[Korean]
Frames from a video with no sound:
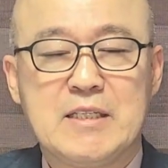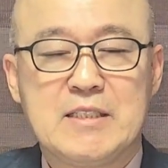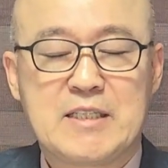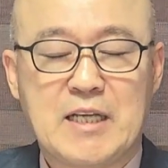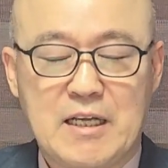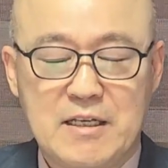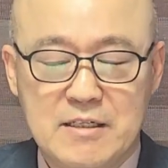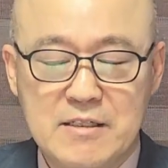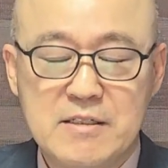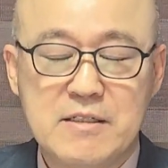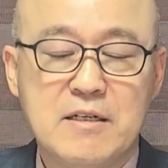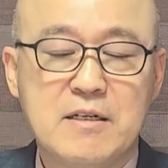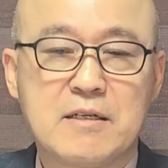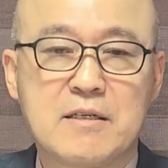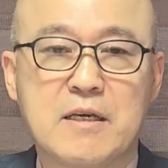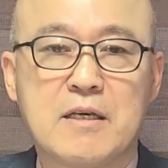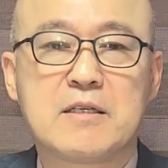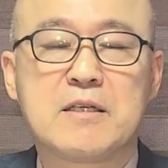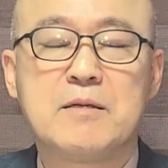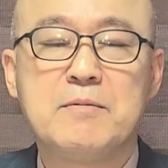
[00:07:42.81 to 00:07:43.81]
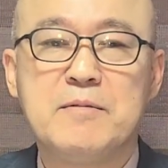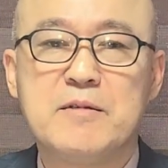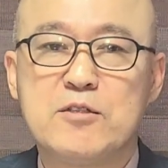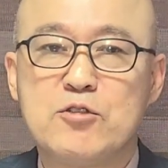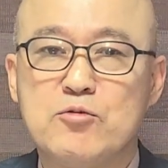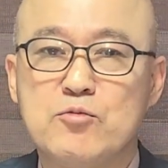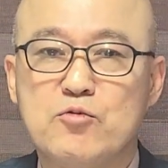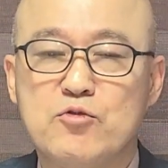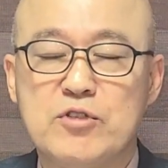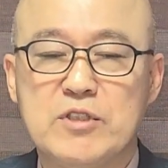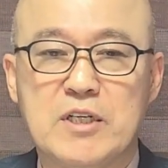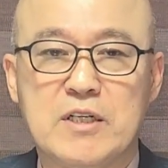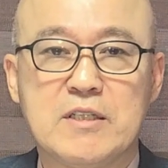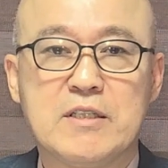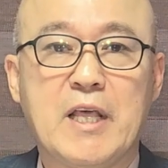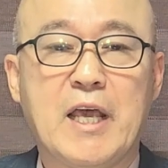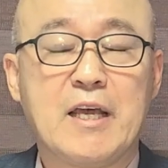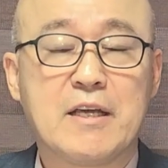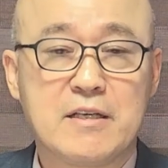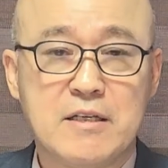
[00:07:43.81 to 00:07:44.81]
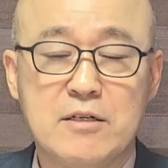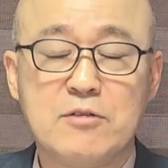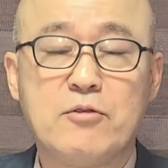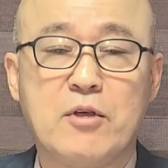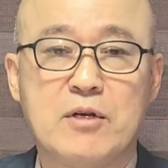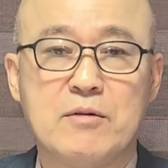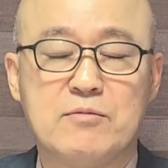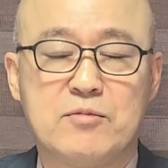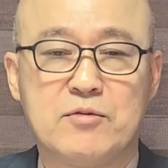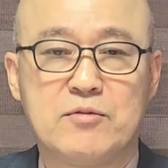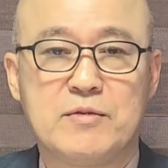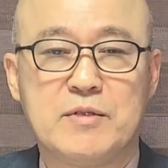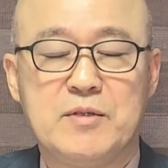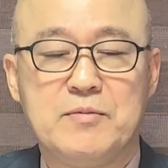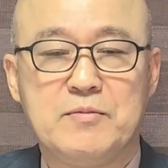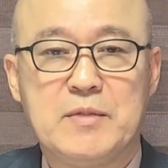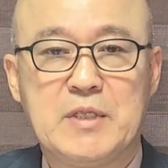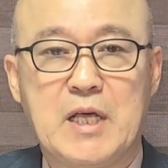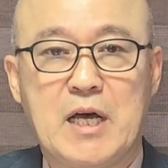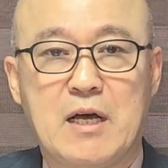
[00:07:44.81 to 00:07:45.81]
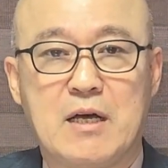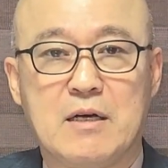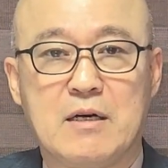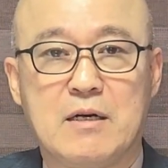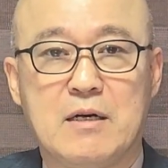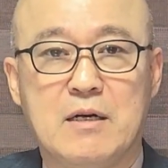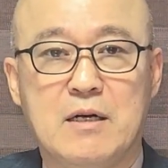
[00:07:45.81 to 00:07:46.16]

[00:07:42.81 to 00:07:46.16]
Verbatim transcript: 자연스럽게 김어준 문제는 해결이 되는 부분입니다.